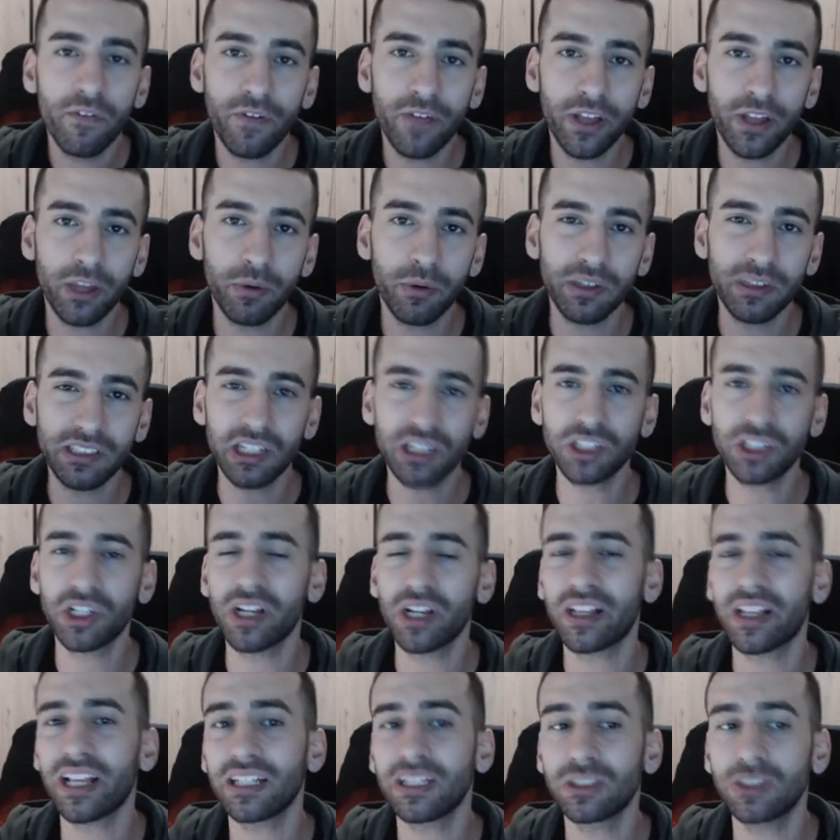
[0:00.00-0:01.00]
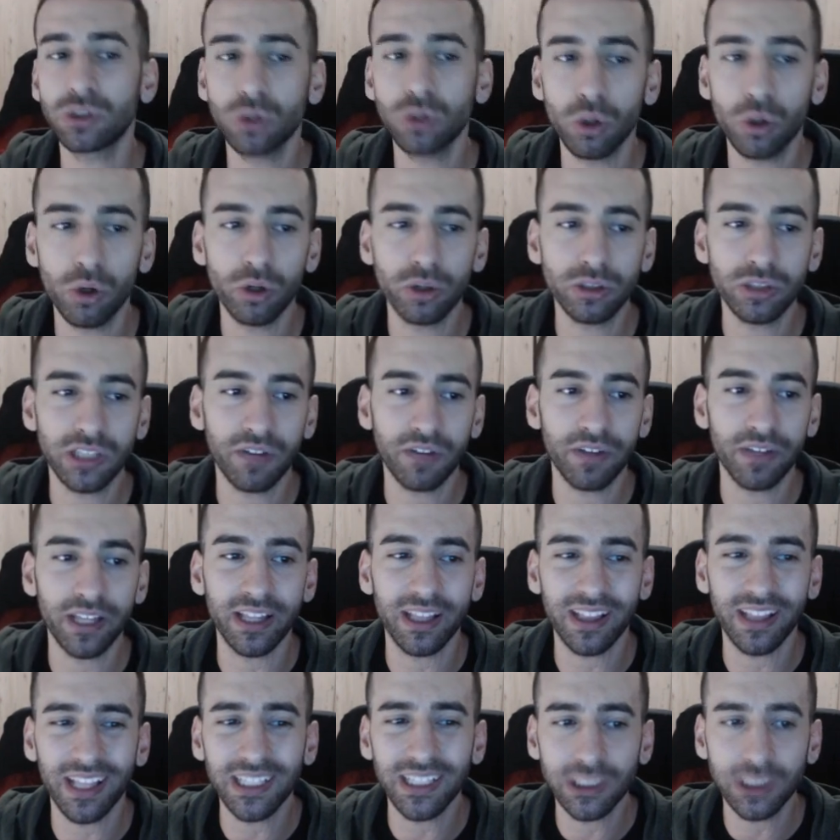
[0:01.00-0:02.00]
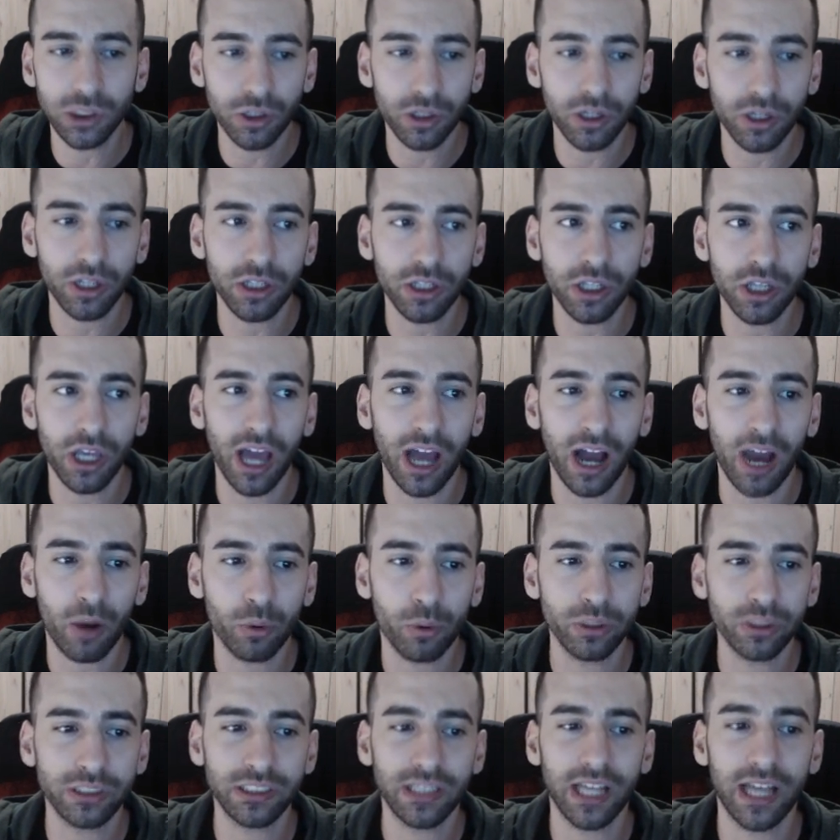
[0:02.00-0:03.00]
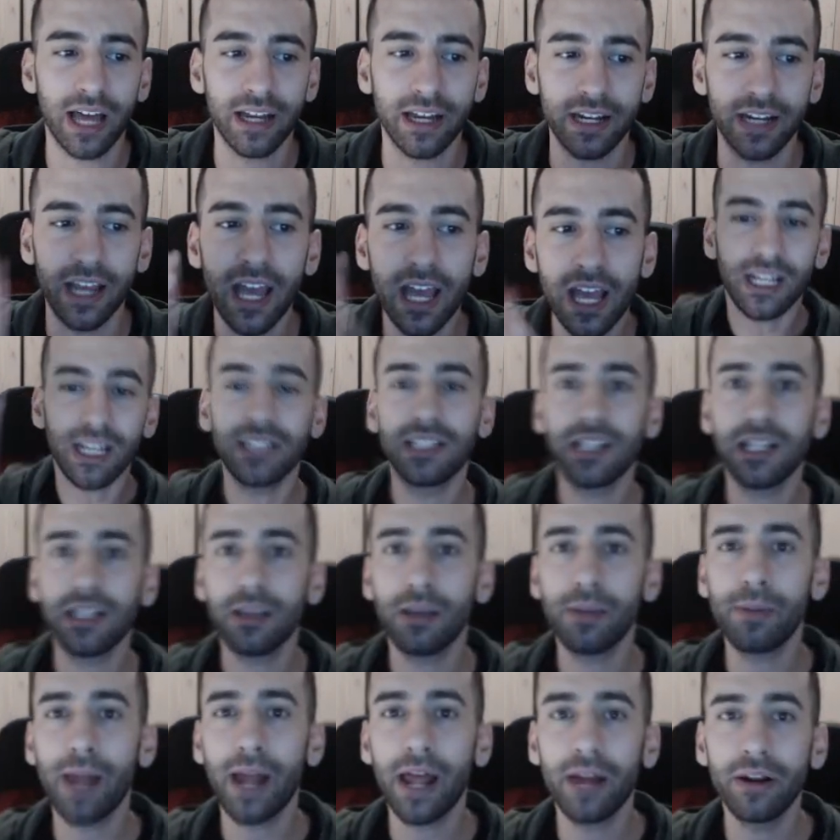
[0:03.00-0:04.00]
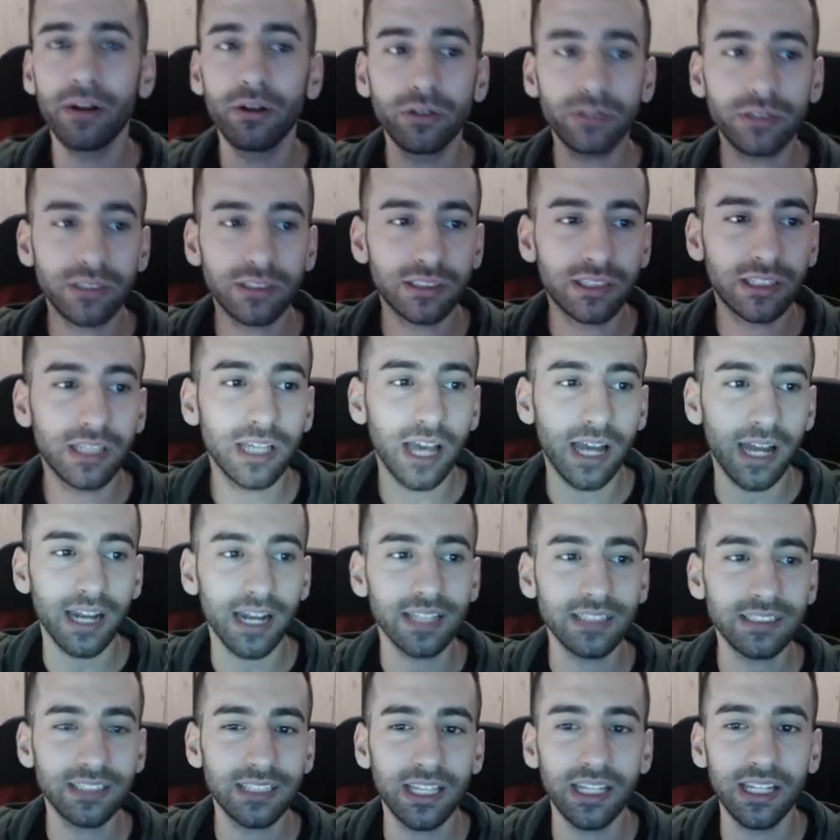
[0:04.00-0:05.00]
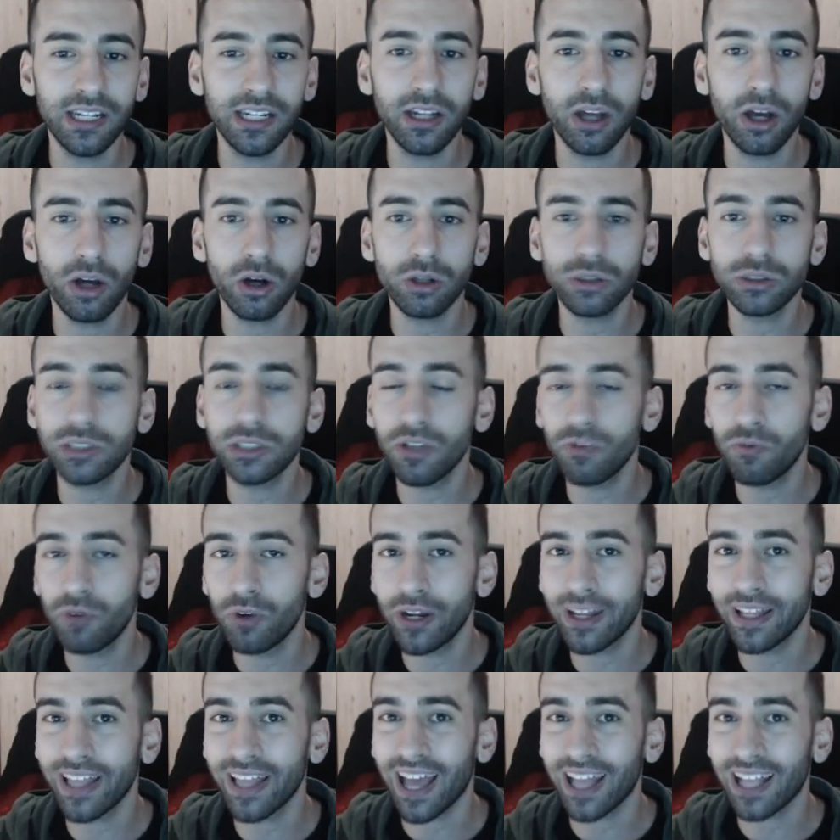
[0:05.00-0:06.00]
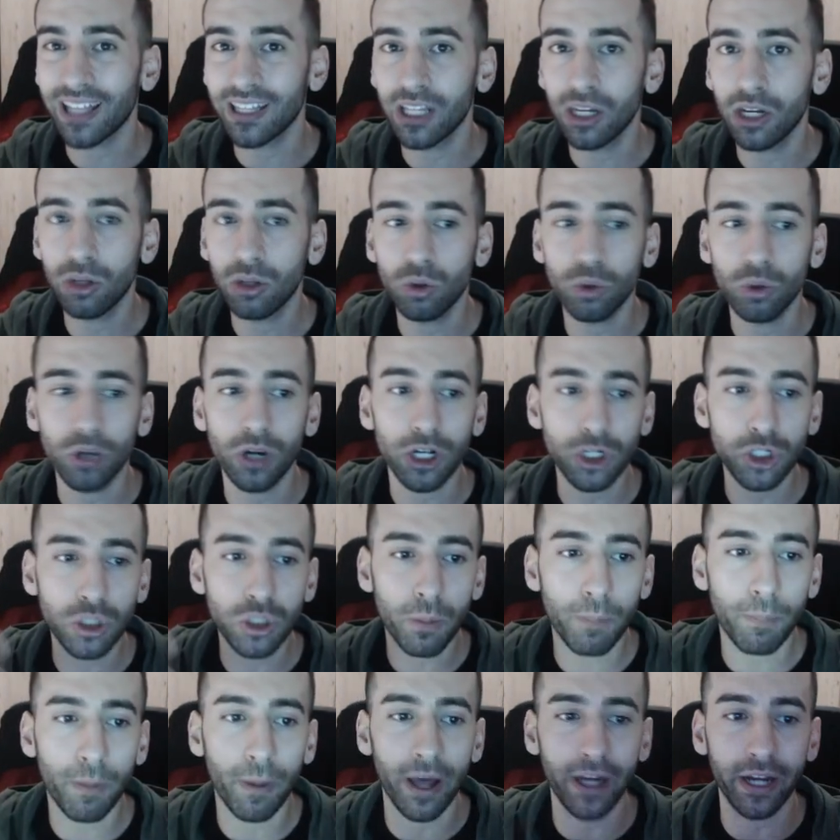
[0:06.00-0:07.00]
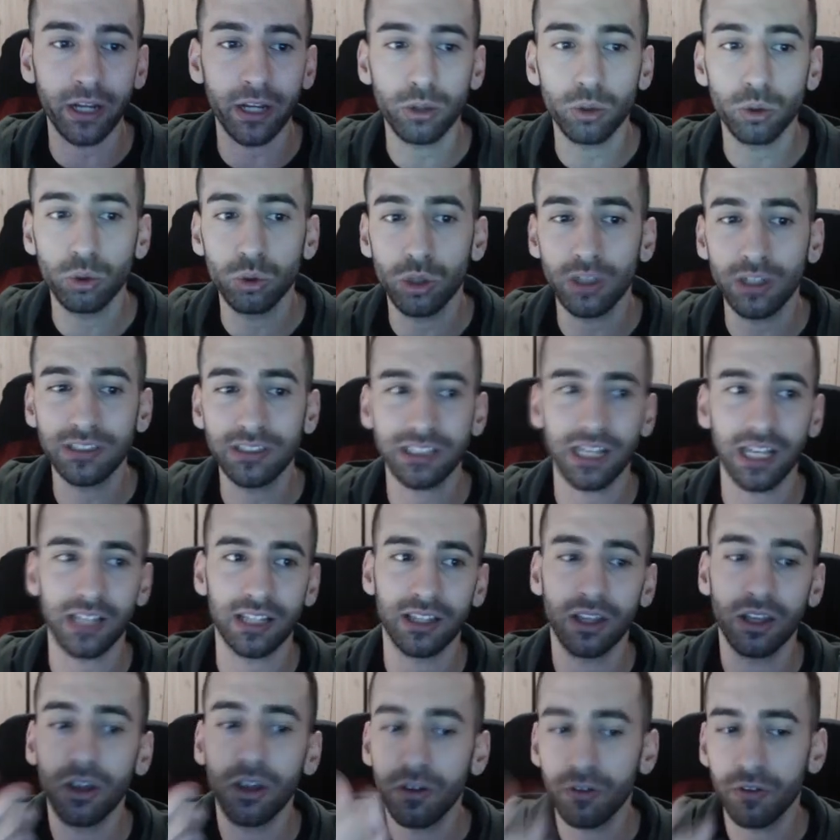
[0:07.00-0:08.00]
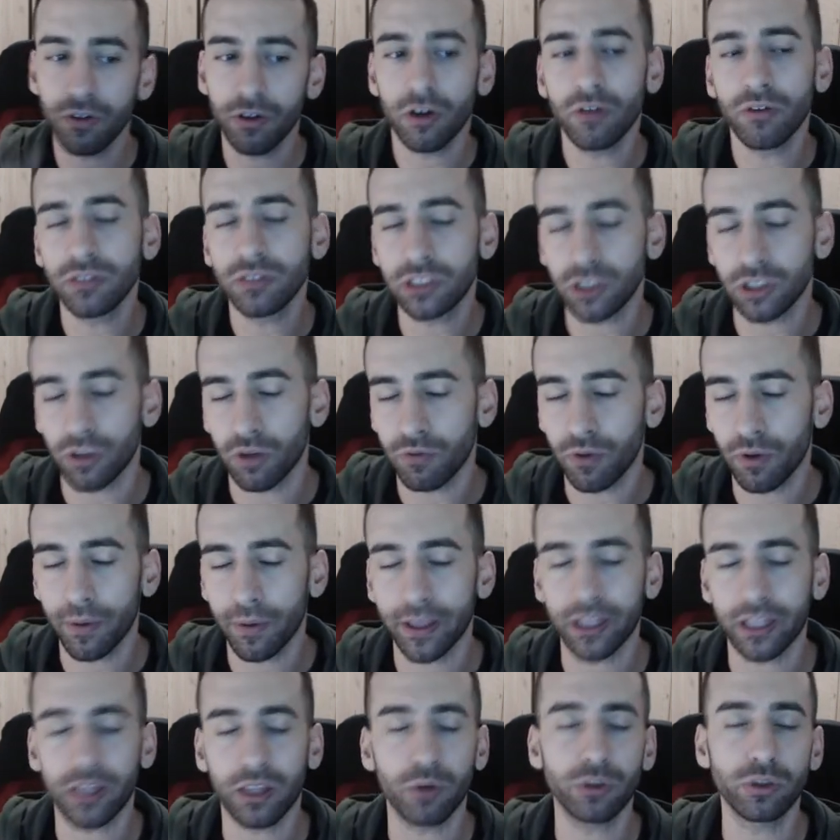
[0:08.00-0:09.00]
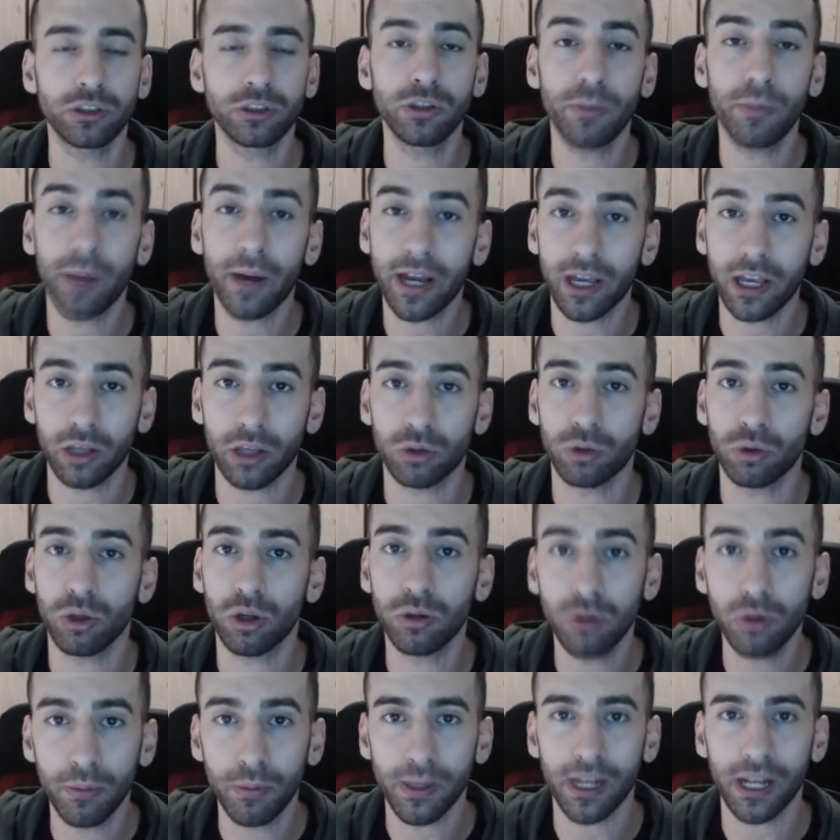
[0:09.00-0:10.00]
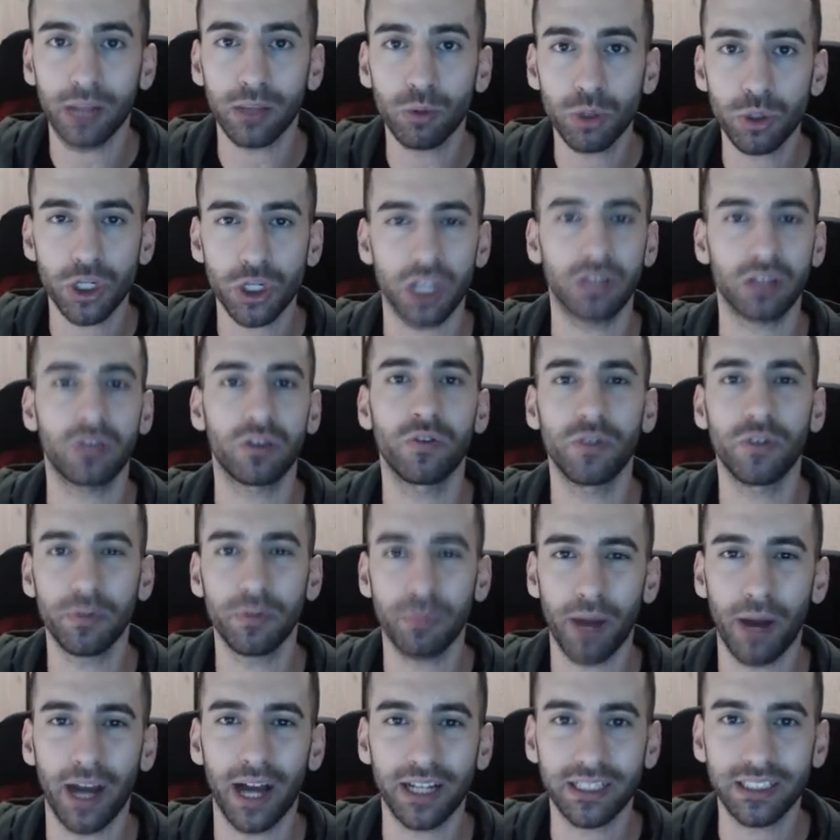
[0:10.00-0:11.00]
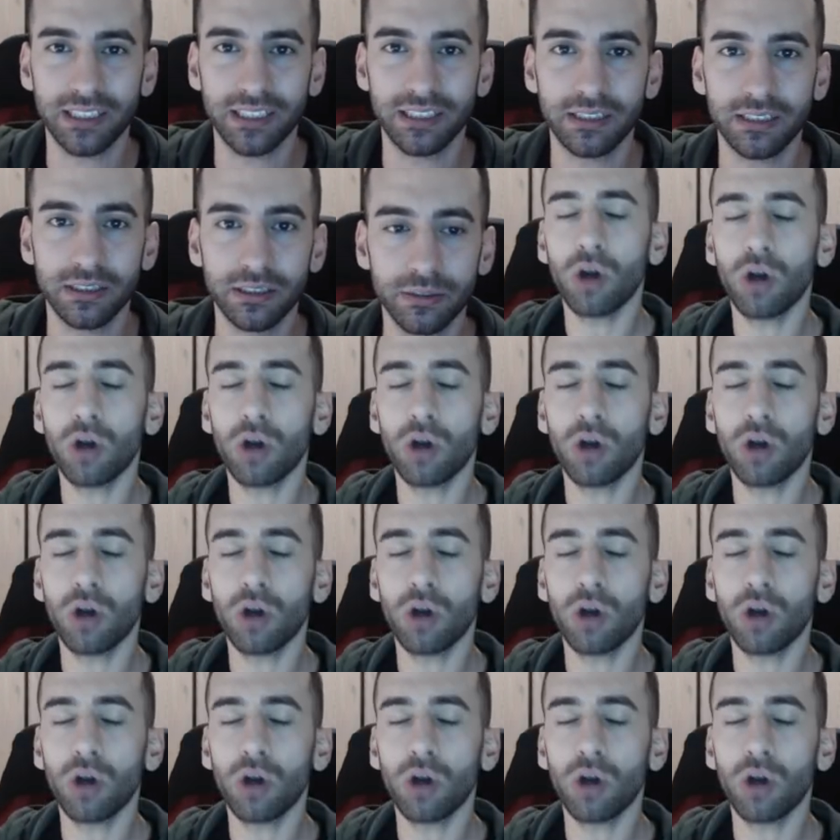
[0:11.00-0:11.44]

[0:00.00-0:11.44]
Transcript: Fate questa scelta solo se avete intenzione di acquistare sia il dettaplano sia la skin o se volete addirittura shoppare tutto il set io vi consiglio ovviamente questo pacchetto a 2200 V-Bucks.